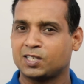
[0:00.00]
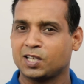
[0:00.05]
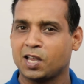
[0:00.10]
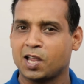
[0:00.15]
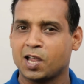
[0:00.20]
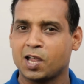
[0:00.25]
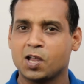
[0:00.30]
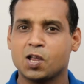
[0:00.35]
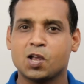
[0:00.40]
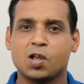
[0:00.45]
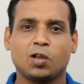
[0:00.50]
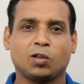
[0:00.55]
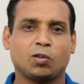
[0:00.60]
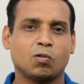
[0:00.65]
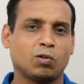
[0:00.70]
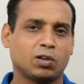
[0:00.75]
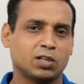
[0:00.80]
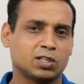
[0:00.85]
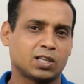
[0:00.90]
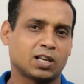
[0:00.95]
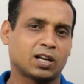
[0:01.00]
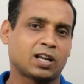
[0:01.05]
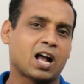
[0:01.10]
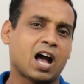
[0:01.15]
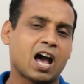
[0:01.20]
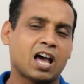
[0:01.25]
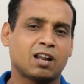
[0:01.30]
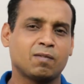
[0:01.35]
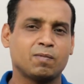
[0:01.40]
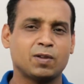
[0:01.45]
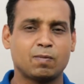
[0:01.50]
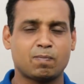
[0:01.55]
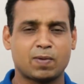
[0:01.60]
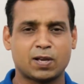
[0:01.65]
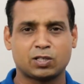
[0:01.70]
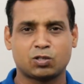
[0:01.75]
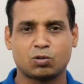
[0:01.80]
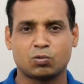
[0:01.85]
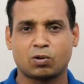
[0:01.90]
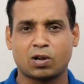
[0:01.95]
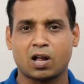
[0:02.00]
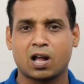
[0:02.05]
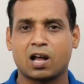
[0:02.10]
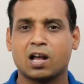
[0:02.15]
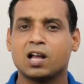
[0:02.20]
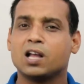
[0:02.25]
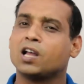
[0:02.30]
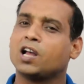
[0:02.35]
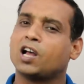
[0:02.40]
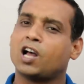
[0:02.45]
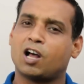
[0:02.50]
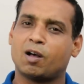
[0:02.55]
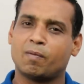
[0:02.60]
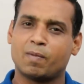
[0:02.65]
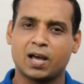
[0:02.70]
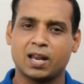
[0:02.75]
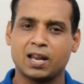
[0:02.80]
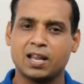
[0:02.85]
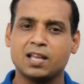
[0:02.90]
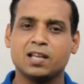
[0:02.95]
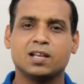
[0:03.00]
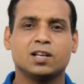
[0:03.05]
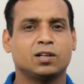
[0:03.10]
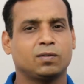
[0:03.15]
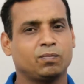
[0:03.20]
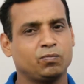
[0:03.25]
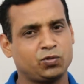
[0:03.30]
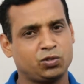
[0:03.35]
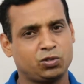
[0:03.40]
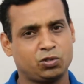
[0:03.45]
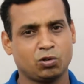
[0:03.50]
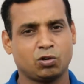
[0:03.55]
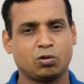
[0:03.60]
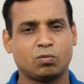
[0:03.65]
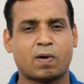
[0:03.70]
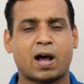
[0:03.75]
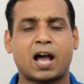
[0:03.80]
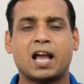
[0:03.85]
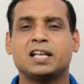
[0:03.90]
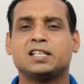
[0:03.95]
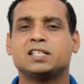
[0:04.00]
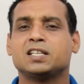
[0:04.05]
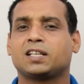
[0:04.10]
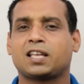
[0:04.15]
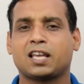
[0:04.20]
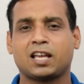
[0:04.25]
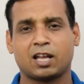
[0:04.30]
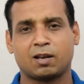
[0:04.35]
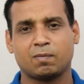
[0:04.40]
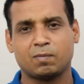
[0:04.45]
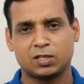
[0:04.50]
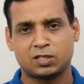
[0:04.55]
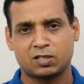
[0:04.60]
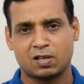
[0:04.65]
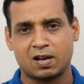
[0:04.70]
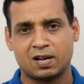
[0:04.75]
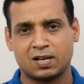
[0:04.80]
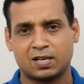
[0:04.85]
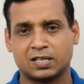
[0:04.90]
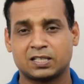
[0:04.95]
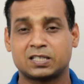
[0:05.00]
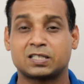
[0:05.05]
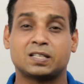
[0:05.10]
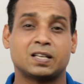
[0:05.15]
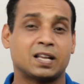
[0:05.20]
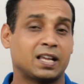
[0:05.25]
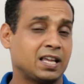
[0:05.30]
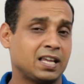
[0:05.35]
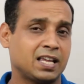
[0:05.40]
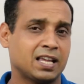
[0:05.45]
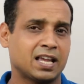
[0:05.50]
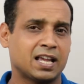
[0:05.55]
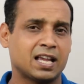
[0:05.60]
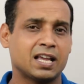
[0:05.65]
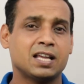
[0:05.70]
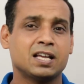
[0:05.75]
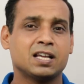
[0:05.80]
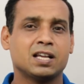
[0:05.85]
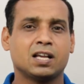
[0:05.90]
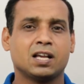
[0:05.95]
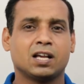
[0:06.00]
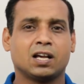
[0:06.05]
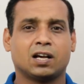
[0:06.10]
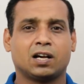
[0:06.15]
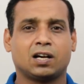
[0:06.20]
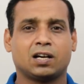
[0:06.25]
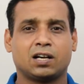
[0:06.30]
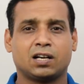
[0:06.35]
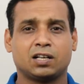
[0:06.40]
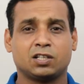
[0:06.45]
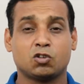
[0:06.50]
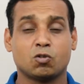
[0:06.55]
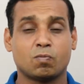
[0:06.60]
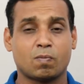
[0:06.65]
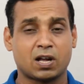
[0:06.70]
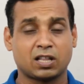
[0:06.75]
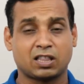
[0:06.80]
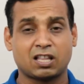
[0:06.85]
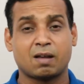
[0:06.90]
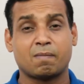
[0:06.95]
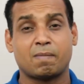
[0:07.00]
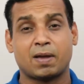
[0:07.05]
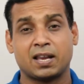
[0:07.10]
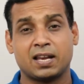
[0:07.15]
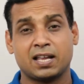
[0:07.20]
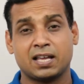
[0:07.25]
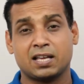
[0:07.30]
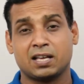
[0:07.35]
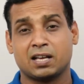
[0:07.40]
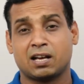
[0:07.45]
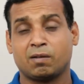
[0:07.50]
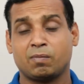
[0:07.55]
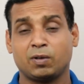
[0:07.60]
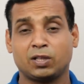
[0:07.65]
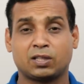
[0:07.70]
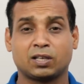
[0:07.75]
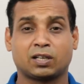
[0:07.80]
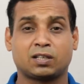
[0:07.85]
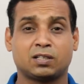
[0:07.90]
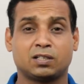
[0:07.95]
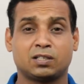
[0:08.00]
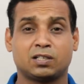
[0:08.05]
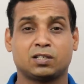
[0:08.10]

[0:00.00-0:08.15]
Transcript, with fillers: चाहिए क्योंकि सरकार अब इन पैसों का हमारे जो भाई जिनके घर में सिलेंडर्स नहीं है जो माता बहनें अभी तक